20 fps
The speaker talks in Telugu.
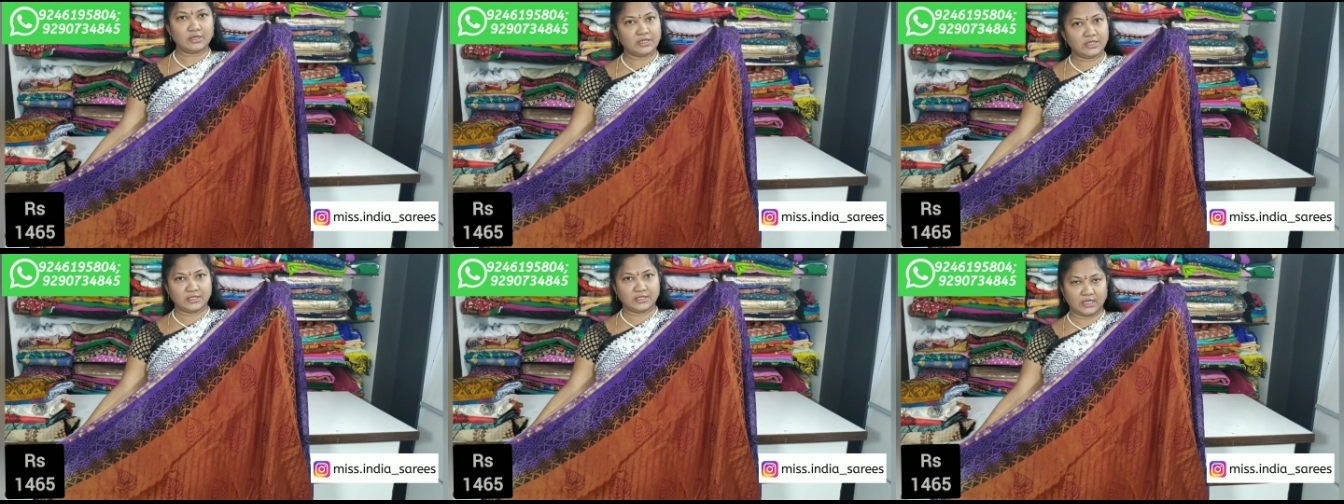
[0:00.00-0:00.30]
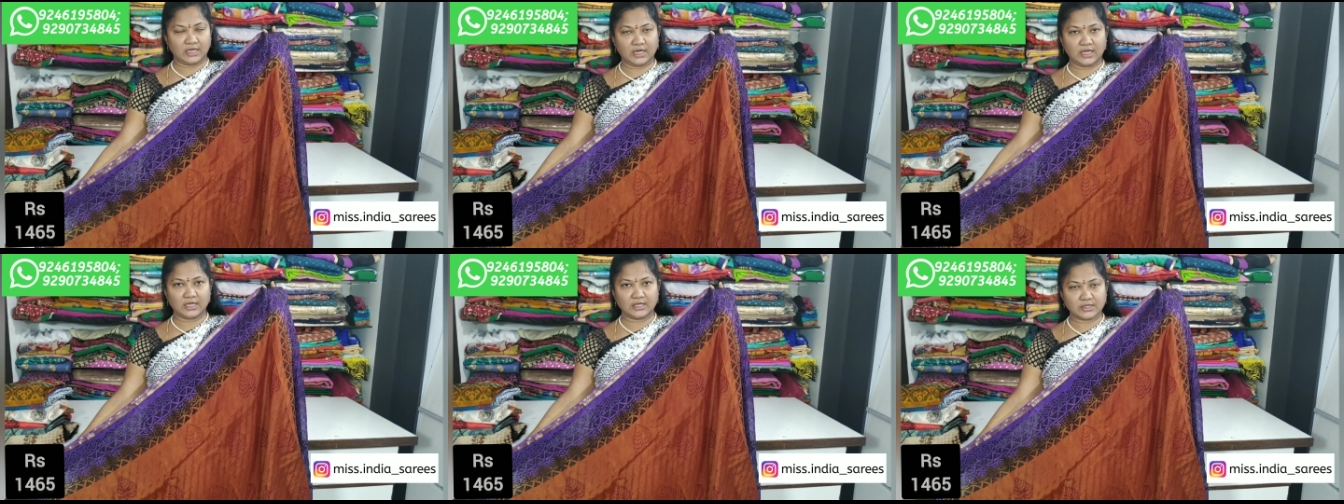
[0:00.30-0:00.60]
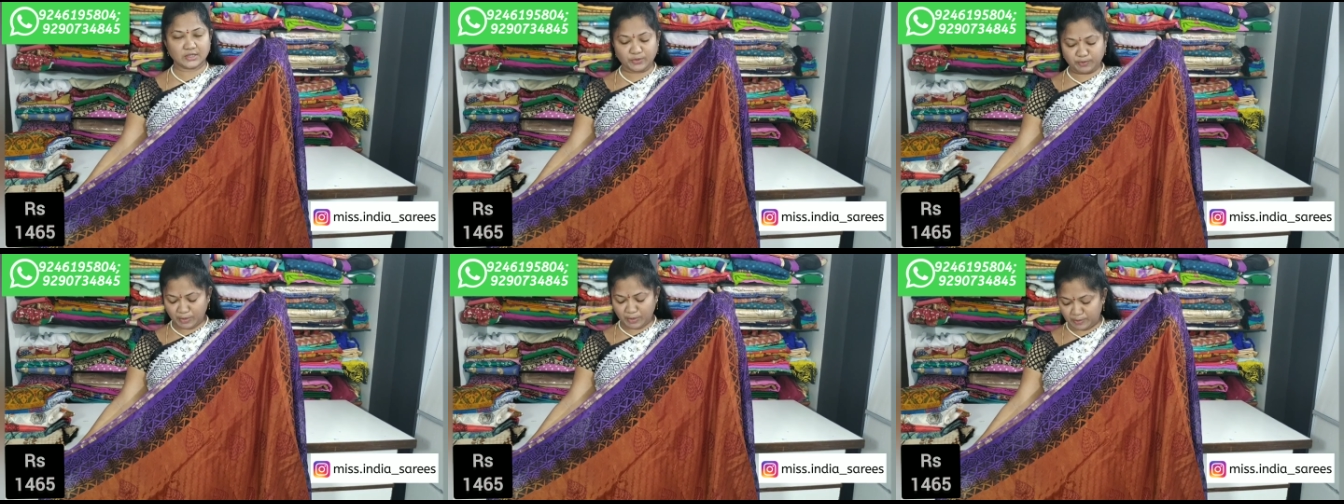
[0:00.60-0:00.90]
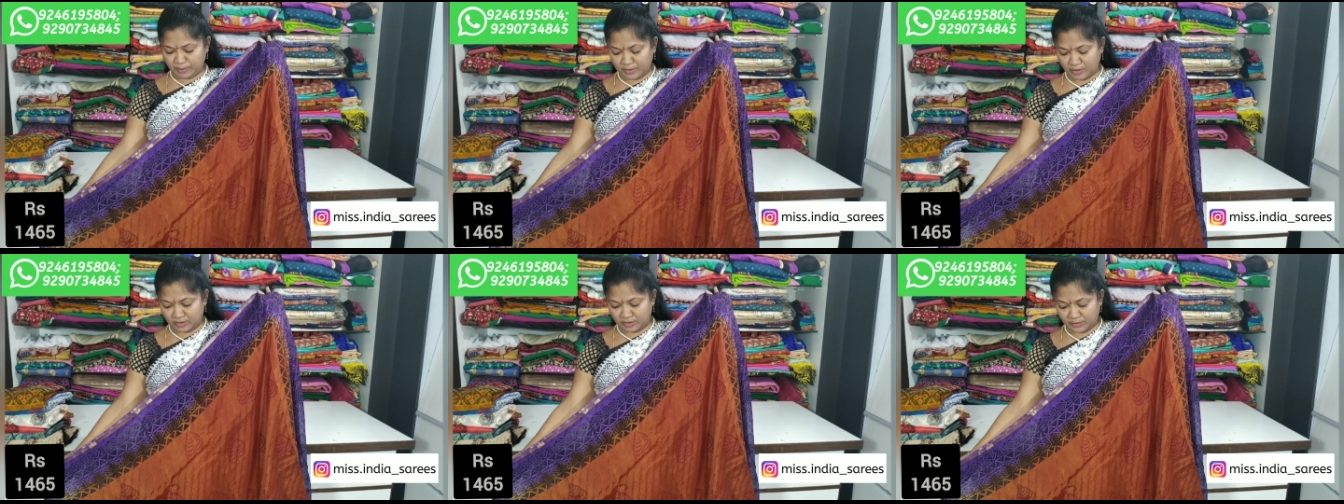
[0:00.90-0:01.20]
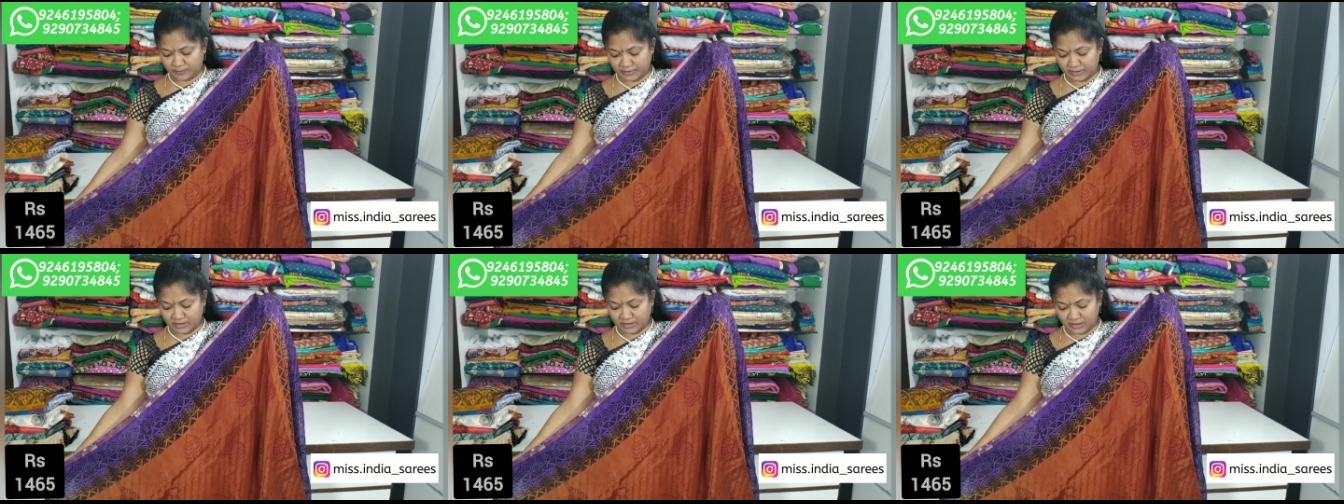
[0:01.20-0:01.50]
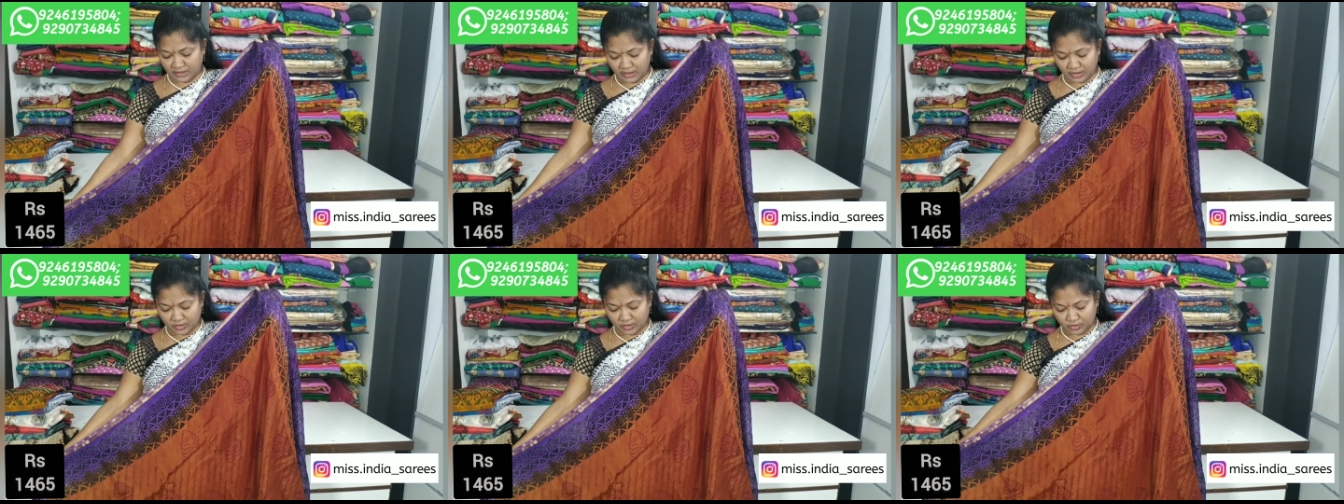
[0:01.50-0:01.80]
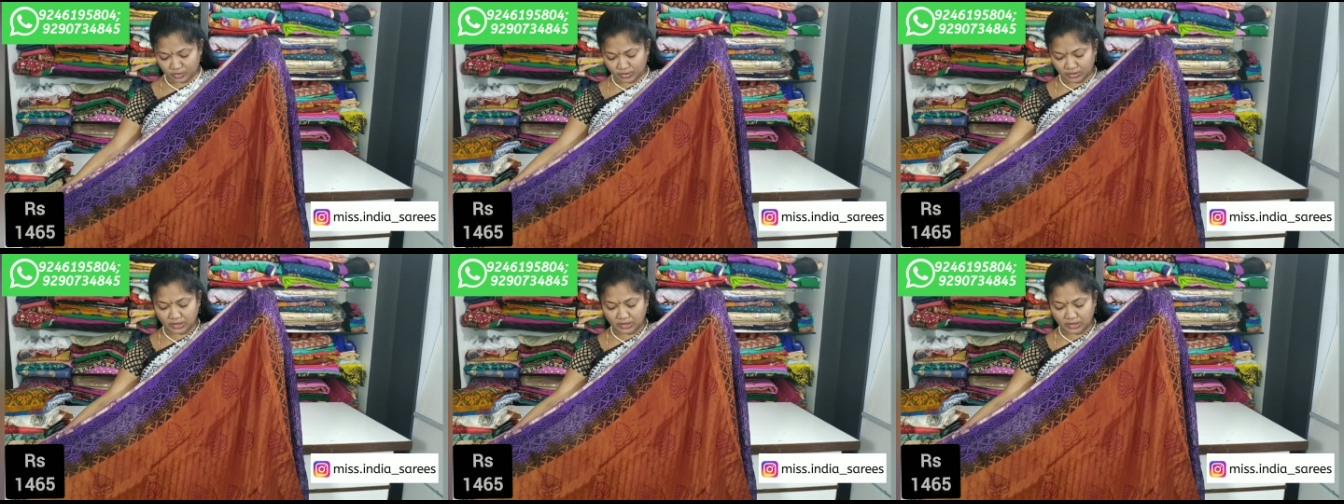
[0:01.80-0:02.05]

అయితే చాలా సూపర్గా ఉందన్నమాట అంటే కొత్త